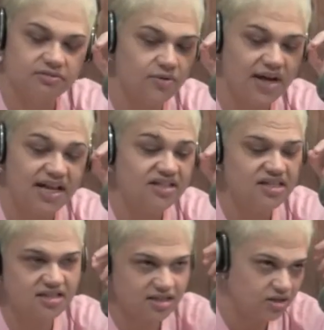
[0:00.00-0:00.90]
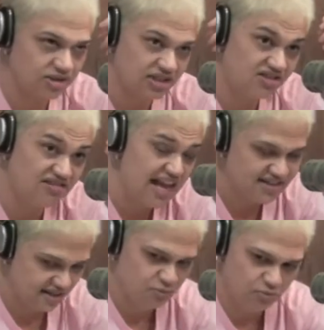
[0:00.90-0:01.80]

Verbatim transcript: Não é nem terceiro, acho que é de décimo